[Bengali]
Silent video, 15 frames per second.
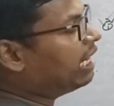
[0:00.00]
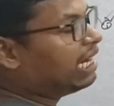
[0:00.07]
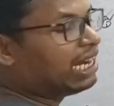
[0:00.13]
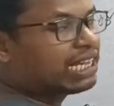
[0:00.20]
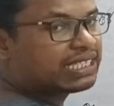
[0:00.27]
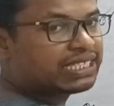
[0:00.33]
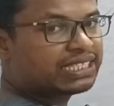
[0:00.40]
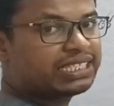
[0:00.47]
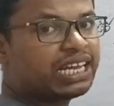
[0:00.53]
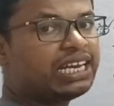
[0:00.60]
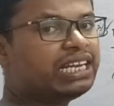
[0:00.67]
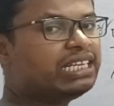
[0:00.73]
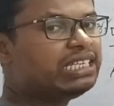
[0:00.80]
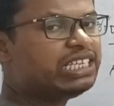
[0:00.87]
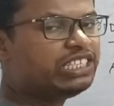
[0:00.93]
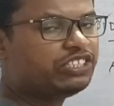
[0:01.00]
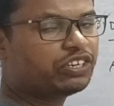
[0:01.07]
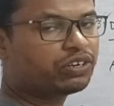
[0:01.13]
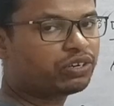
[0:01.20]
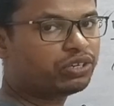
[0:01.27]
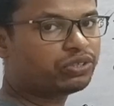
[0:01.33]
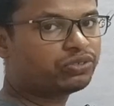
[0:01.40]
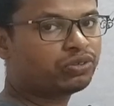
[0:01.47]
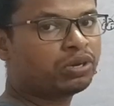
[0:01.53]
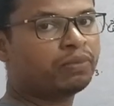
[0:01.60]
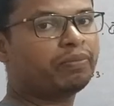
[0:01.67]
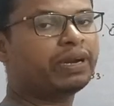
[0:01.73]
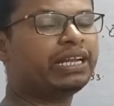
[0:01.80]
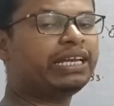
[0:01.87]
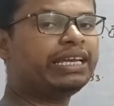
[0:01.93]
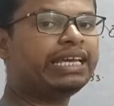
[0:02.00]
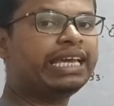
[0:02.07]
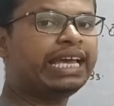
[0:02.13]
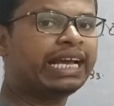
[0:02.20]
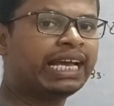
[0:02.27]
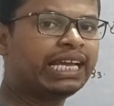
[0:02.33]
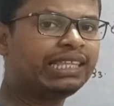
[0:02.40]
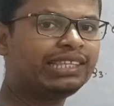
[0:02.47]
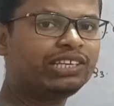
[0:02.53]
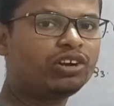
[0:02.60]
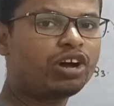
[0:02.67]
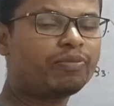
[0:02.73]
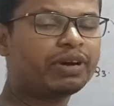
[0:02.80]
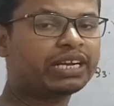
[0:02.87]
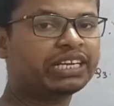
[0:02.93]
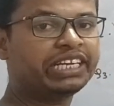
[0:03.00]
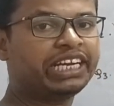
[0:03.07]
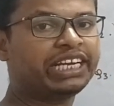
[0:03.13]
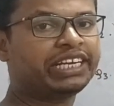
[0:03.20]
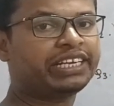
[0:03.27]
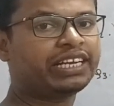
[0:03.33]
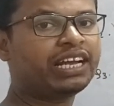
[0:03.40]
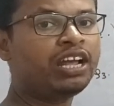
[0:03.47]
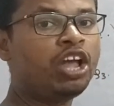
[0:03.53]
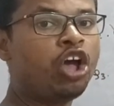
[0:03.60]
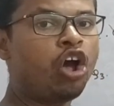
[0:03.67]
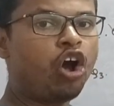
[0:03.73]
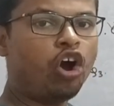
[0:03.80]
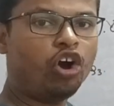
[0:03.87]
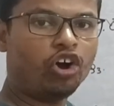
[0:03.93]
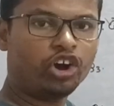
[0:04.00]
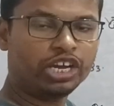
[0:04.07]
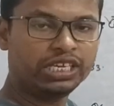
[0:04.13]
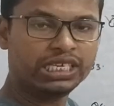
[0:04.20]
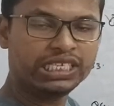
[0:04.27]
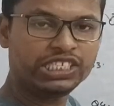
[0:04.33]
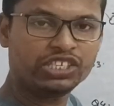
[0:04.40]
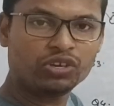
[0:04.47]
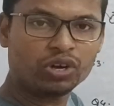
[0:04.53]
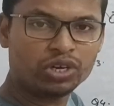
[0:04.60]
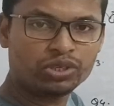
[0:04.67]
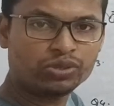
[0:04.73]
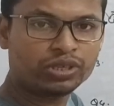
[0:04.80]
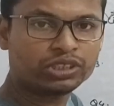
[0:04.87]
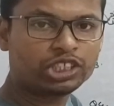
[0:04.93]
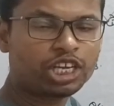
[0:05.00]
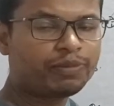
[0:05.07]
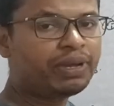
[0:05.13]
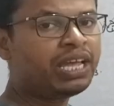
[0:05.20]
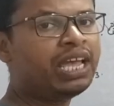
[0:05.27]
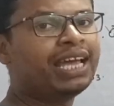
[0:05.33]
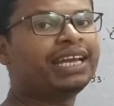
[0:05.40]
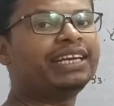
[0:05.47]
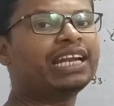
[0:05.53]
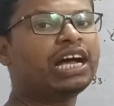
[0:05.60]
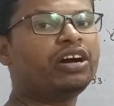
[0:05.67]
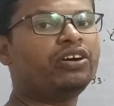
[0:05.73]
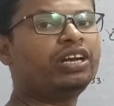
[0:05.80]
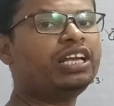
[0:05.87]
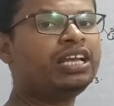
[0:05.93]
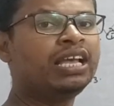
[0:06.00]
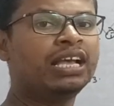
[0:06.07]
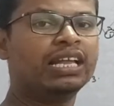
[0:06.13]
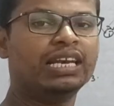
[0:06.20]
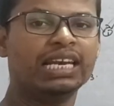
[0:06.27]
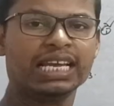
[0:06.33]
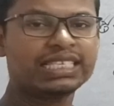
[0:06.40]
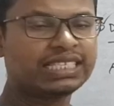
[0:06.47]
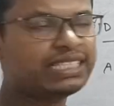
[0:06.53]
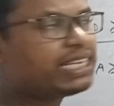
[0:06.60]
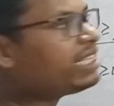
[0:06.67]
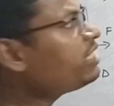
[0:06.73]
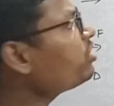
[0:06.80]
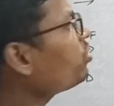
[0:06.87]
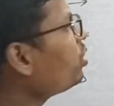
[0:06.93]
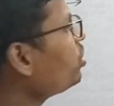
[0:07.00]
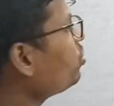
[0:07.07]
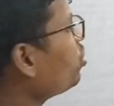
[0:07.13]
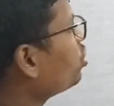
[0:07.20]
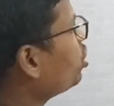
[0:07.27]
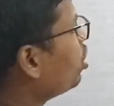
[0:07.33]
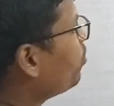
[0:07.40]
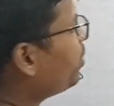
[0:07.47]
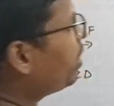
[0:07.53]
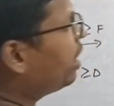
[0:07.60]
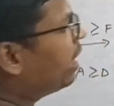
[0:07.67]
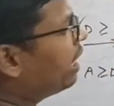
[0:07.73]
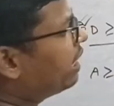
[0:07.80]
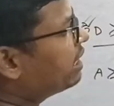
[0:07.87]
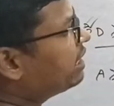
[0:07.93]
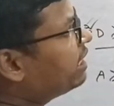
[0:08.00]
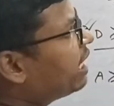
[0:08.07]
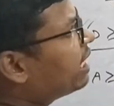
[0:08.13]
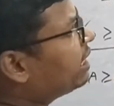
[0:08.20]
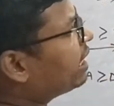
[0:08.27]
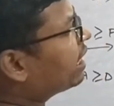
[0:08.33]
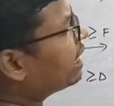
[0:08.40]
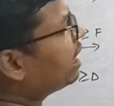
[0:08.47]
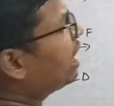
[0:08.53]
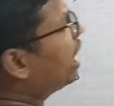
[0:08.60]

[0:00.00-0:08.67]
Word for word: লেস দ্যান ইজ ইকল টু মানে এক্ষেত্রেও আমার গেটটা হয় ইজ ইকল টু হতে হবে না হলে লেস দ্যান ইজ ইকল টু হতে হবে জে থেকে